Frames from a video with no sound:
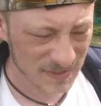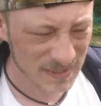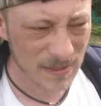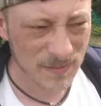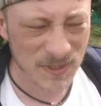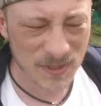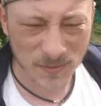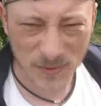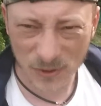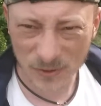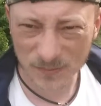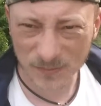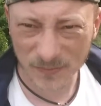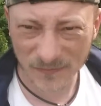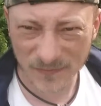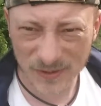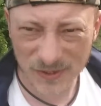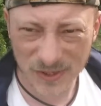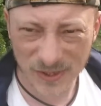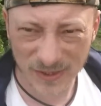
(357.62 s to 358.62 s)
Sami sobie
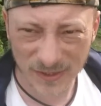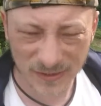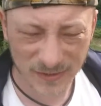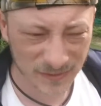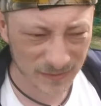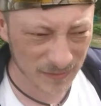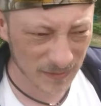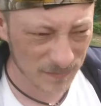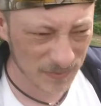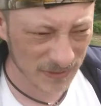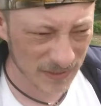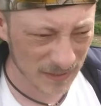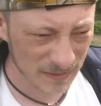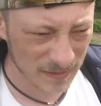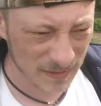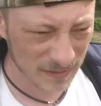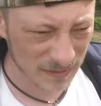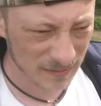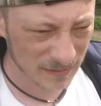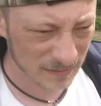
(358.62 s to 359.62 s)
odpowiedzcie na
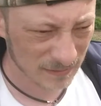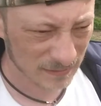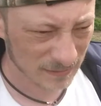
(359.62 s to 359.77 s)
pytanie,